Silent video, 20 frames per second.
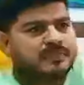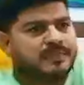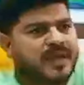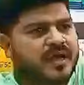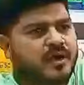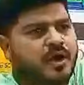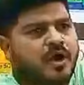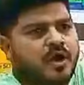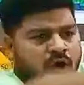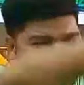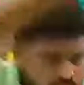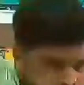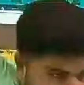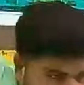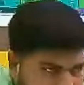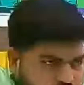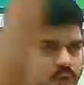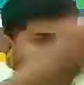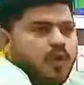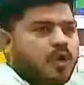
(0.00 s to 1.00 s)
रीपे को
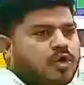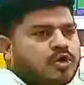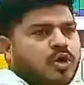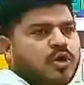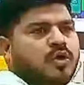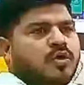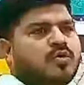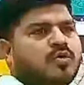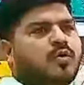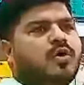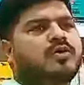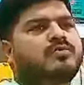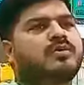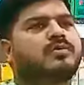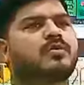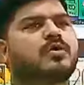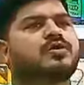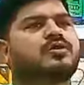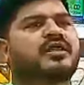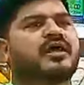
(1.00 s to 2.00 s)
तोड़ दो कोई भी
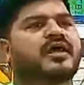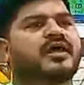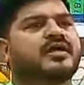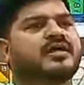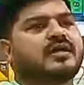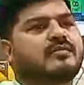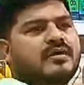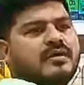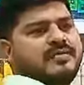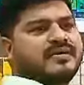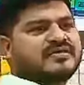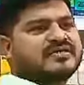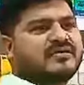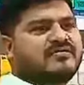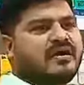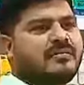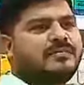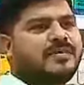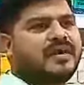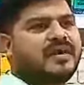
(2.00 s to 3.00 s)
बोल दे डबल बस से
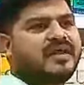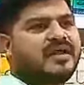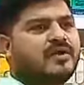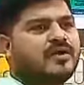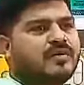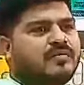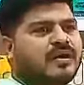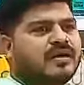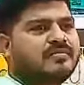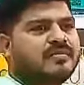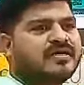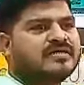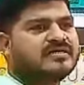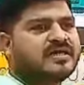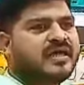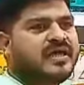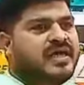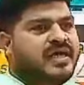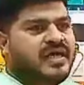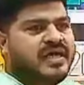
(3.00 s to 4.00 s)
वापिस ले और रहमान भाई
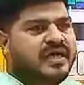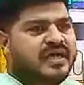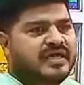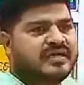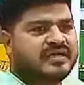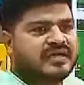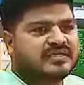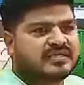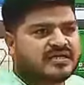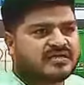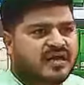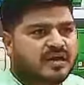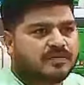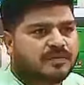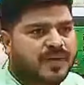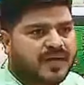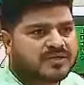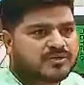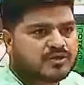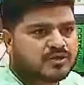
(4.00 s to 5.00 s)
से इक्कीस
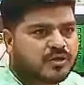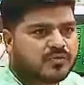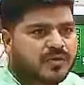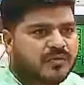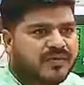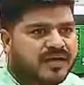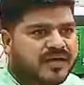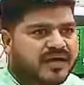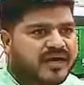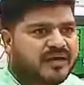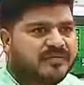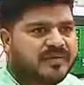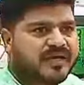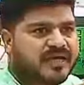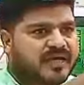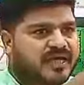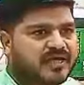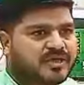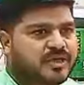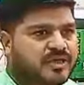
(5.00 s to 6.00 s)
हजार पांच सौ रुपए में रेडमी
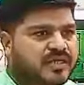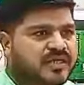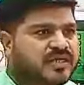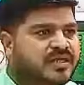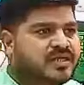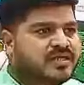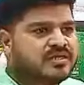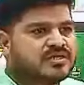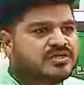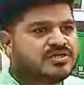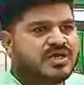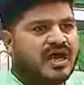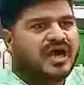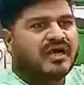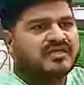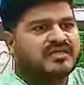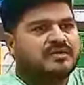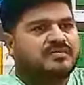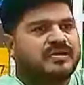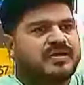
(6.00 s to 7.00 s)
ए थ्री
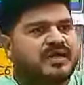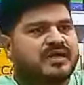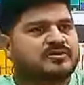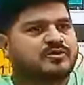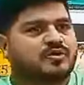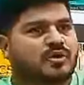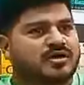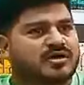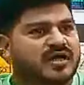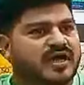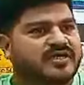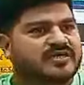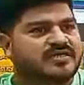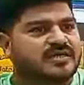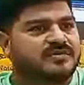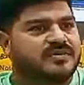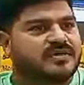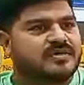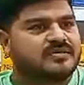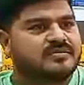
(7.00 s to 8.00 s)
चार जीबी एक सौ अट्ठाईस
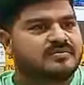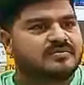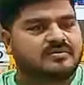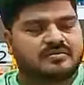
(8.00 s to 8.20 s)
जीबी